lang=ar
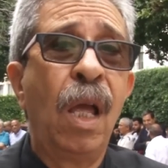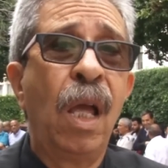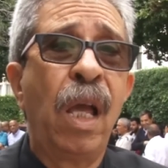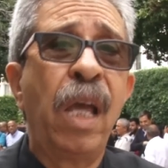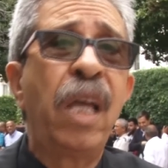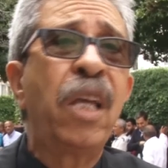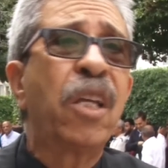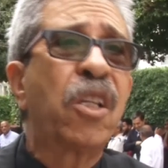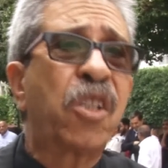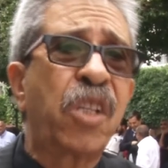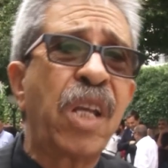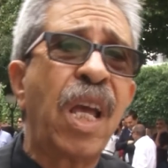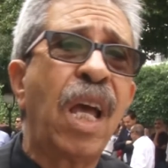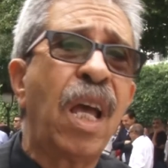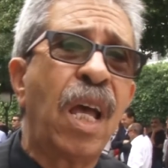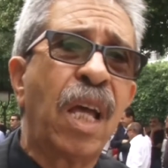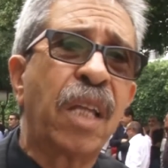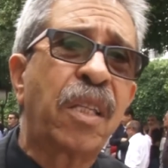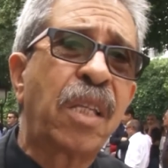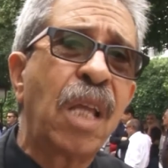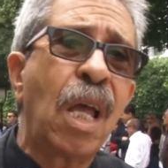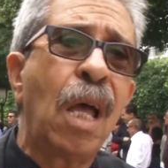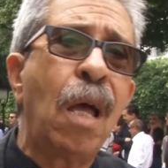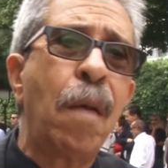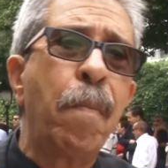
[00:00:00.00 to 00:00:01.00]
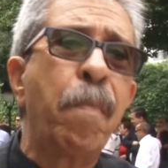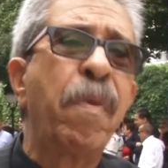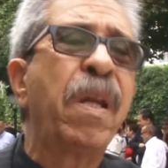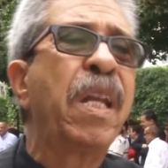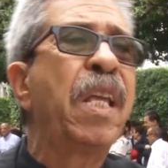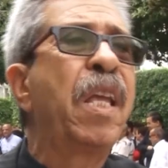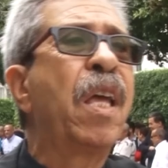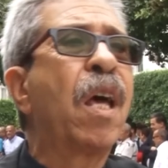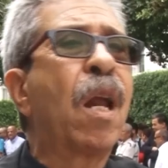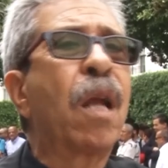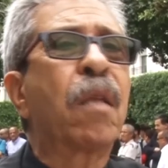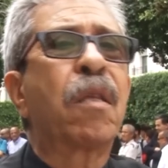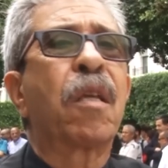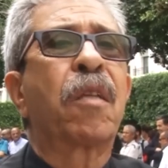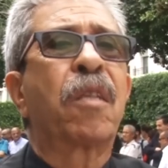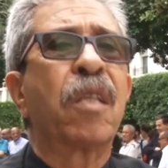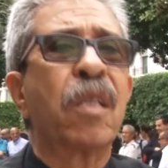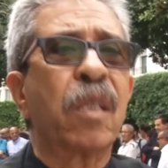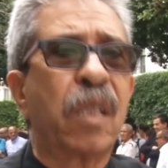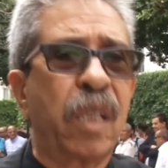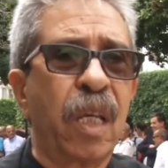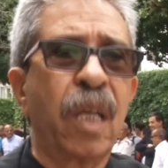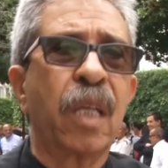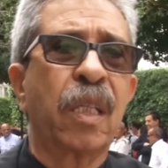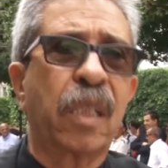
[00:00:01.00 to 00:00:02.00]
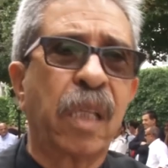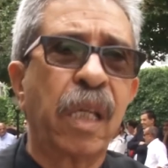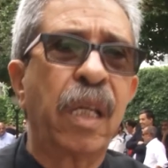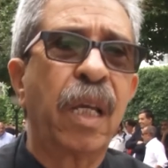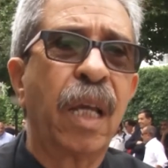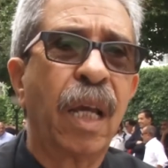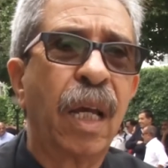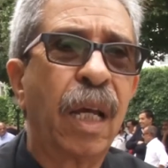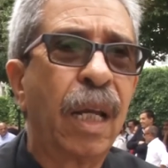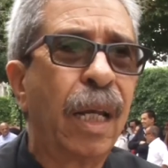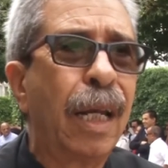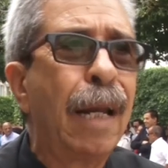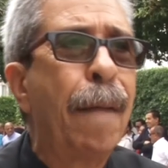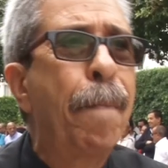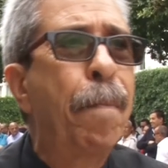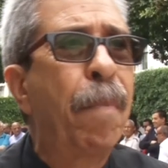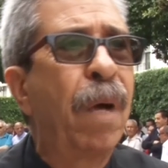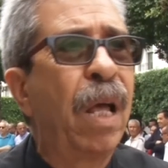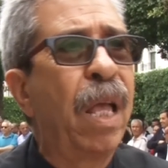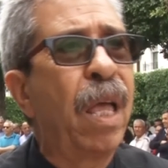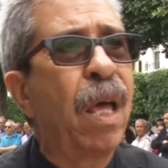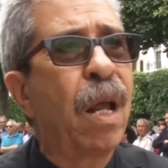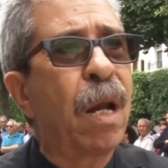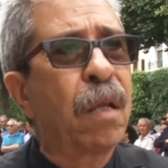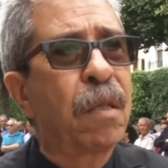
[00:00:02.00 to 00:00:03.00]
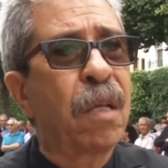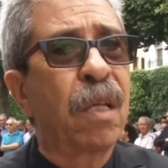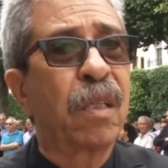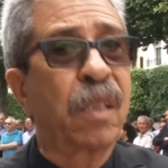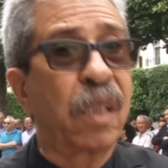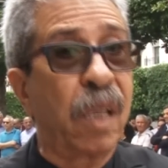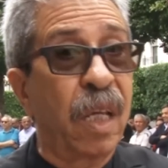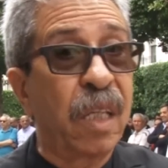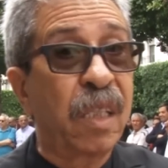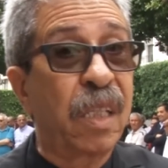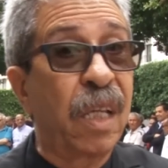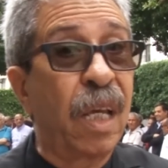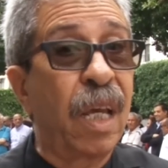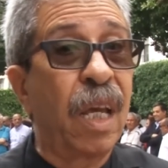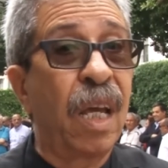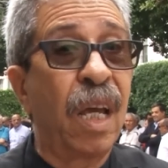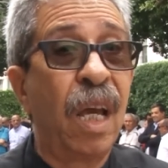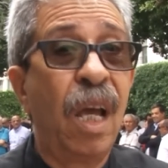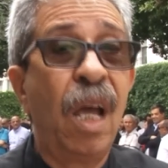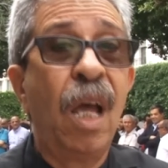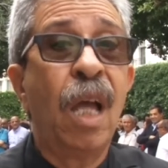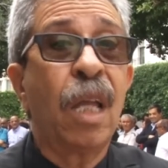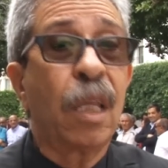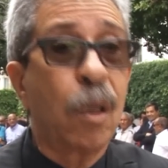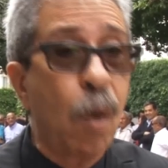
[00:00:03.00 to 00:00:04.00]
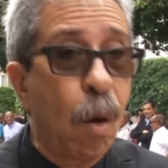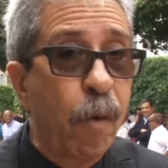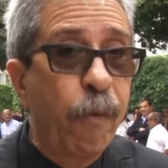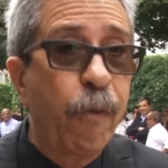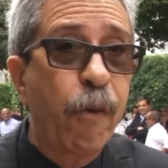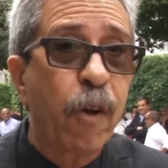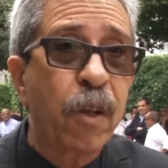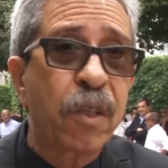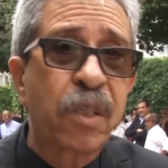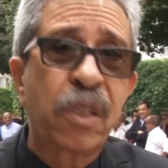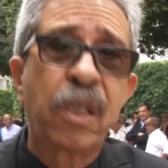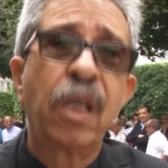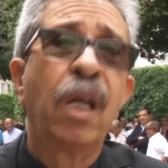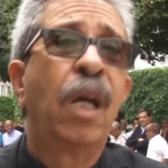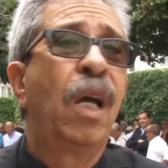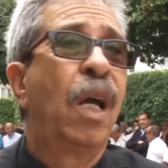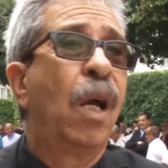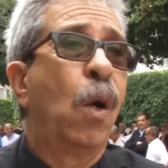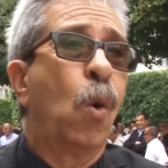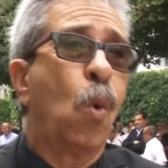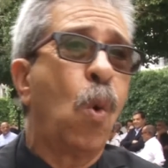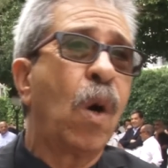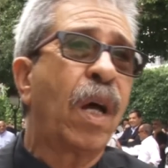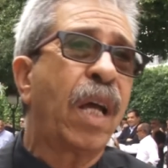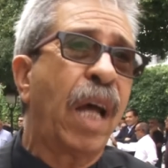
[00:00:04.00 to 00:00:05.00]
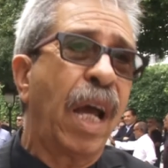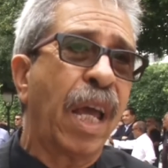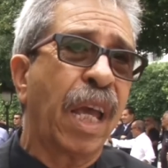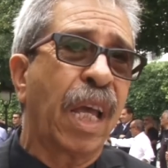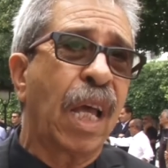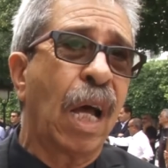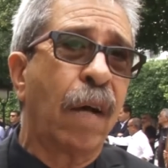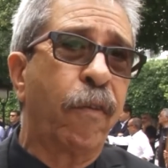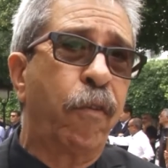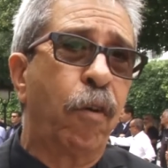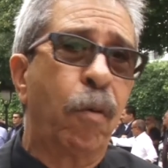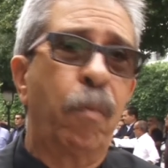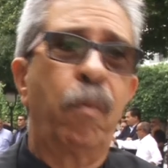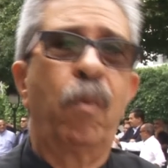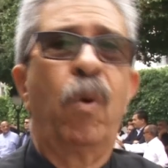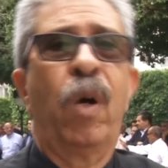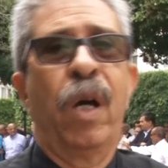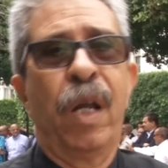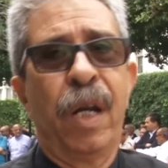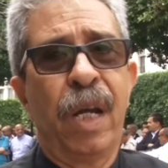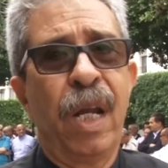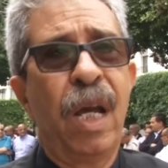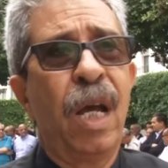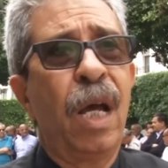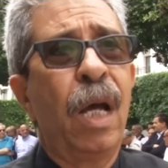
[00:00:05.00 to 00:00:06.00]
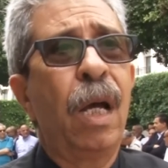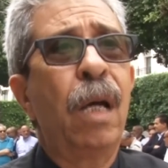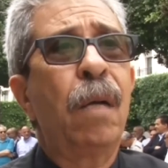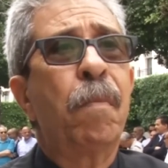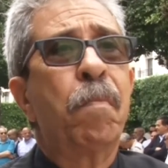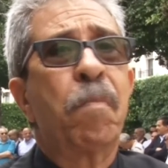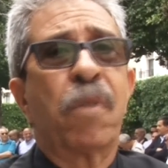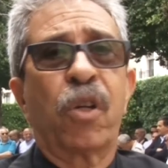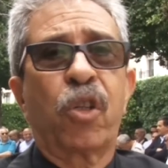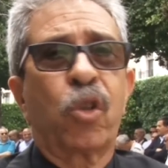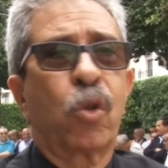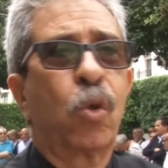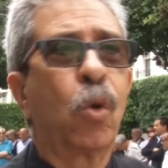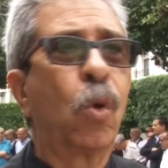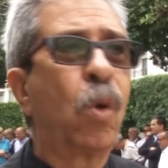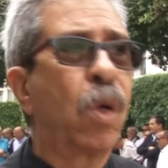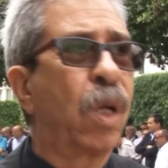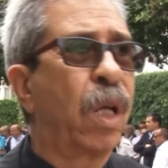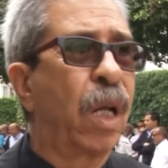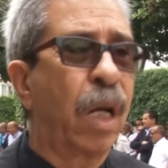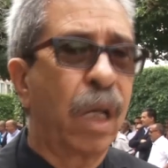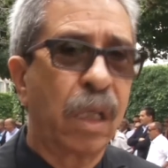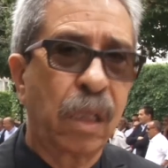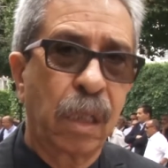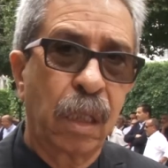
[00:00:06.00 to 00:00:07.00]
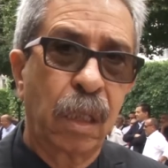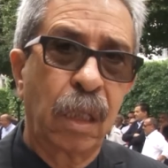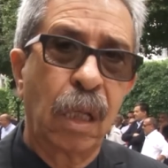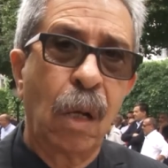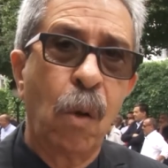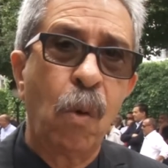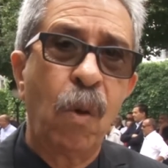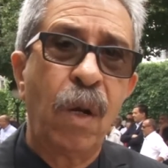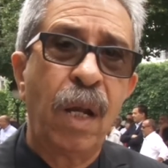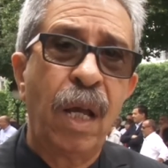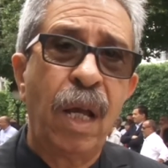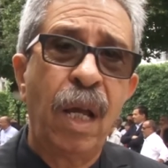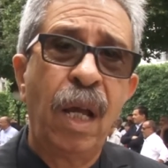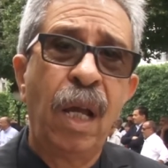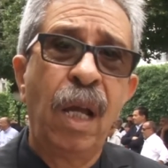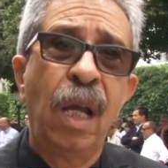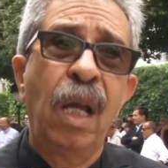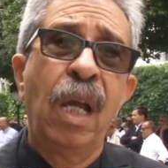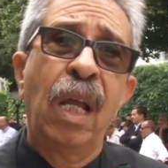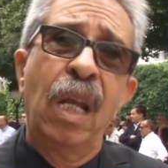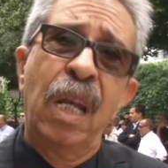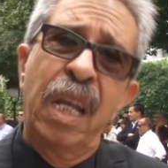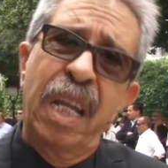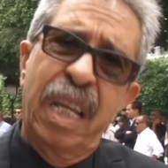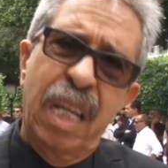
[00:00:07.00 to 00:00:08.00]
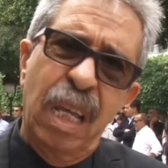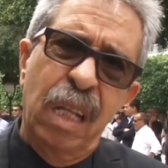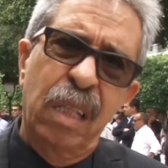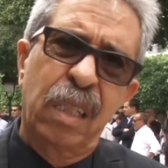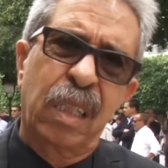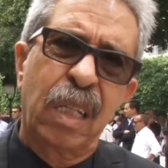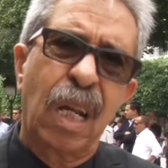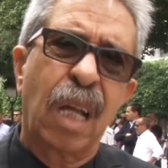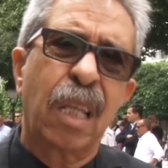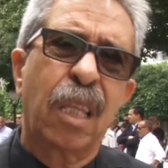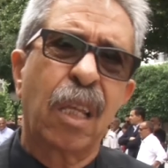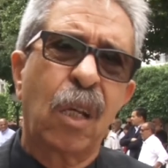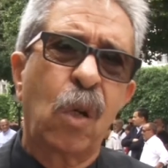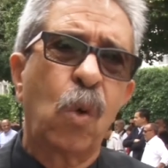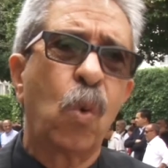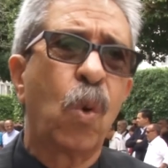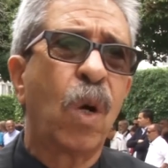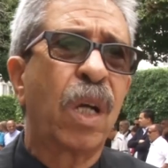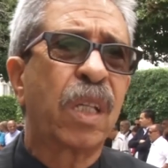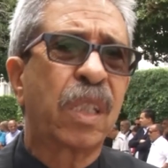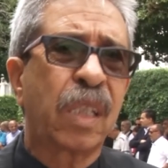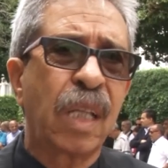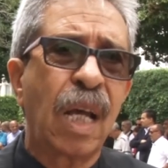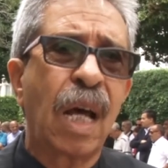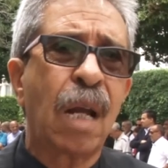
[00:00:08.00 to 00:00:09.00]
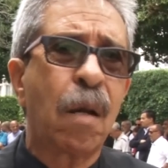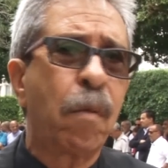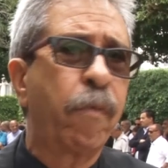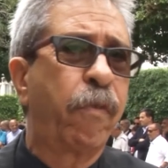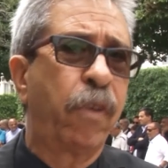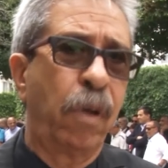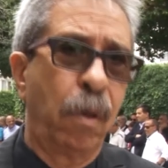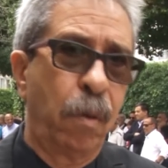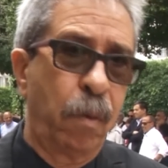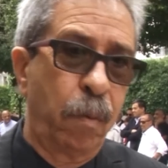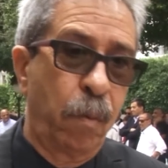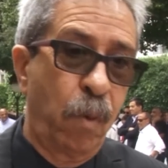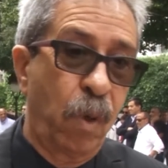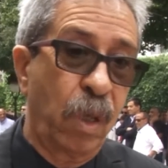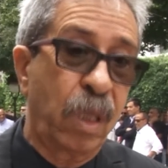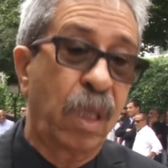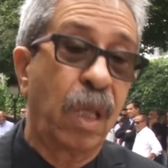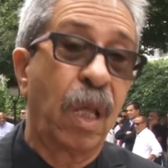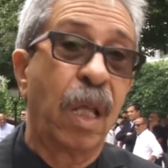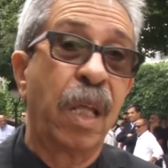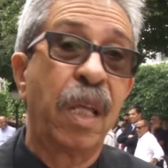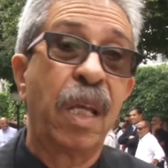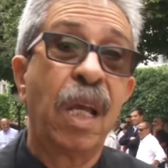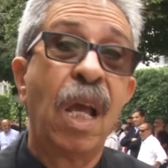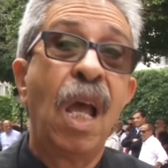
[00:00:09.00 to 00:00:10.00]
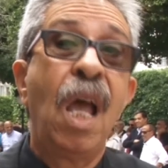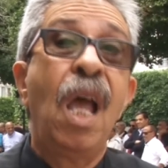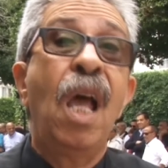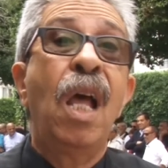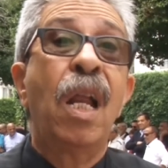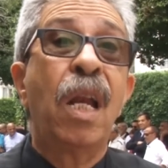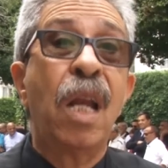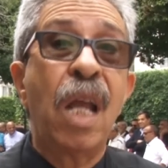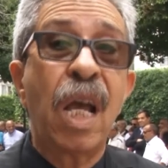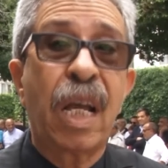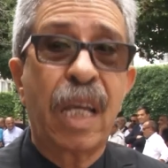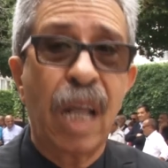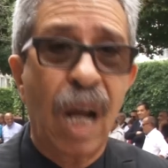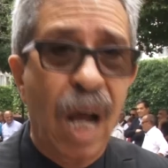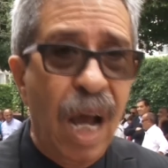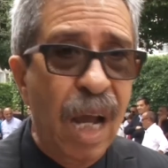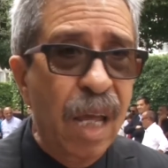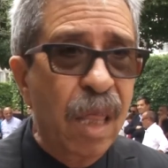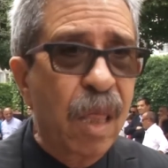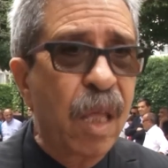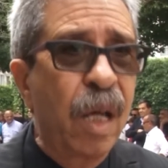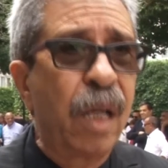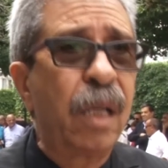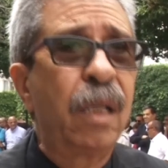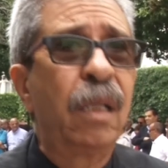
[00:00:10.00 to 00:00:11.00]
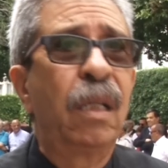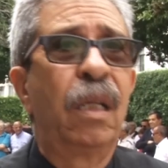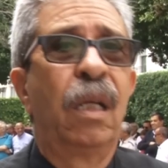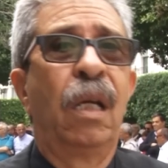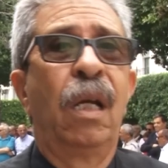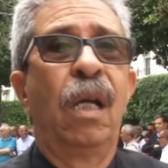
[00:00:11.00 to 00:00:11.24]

هي جاءت من إرادة سياسية لما إرادة سياسية توفرت وقع إيقافهم وهنا مشكورة رئيس الدولة اللي كان صادق وصارم في الموقف هذه لكن أيضا